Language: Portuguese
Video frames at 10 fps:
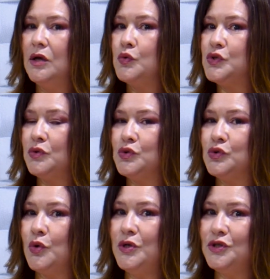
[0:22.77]
os seus
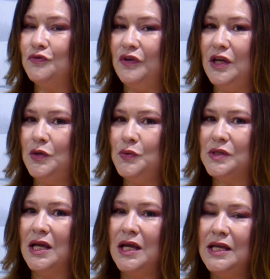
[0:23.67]
dois
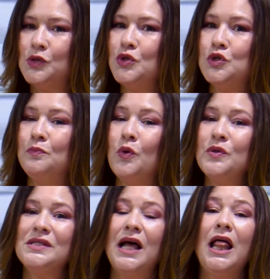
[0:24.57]
filhos e sua
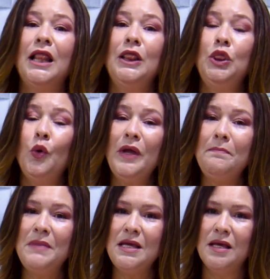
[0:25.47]
esposa
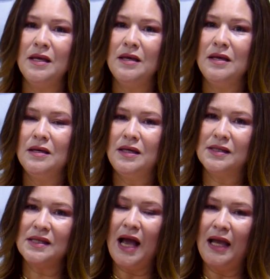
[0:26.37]
Noemi que
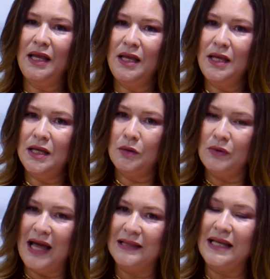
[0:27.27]
saíram
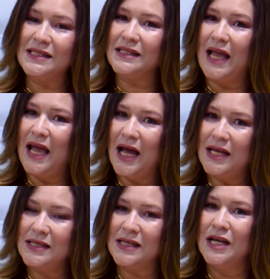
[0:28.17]
lá das
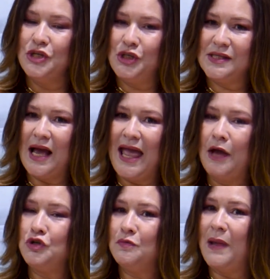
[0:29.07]
terras de
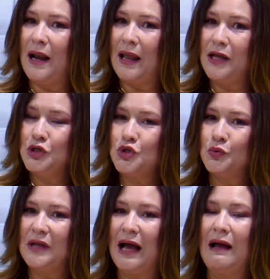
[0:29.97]
Israel, de Belém de
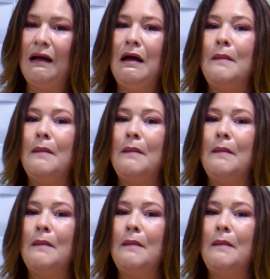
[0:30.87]
Judá,